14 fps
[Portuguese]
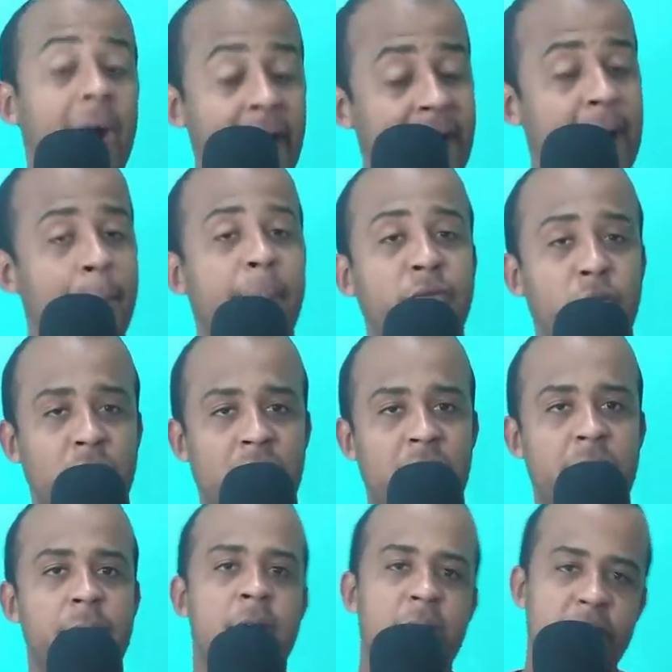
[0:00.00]

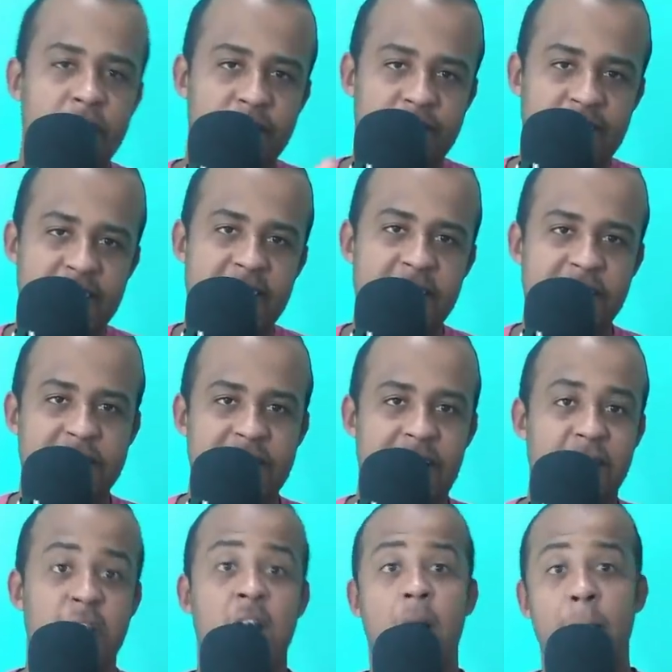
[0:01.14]
Recapitulando, eu sei que é
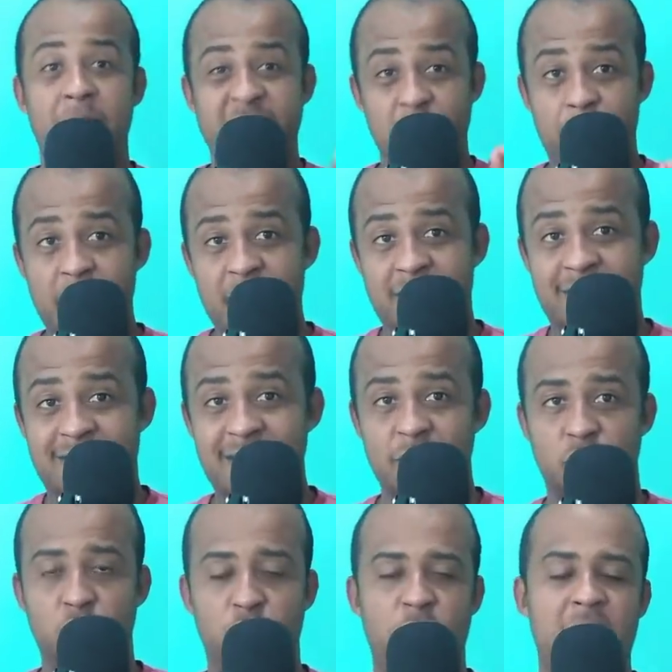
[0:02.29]
chato, mas eu
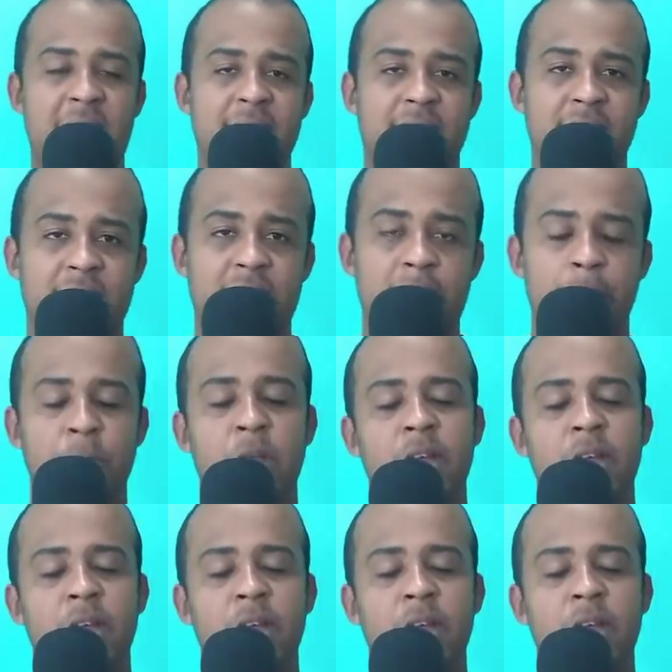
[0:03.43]
preciso falar isso aqui.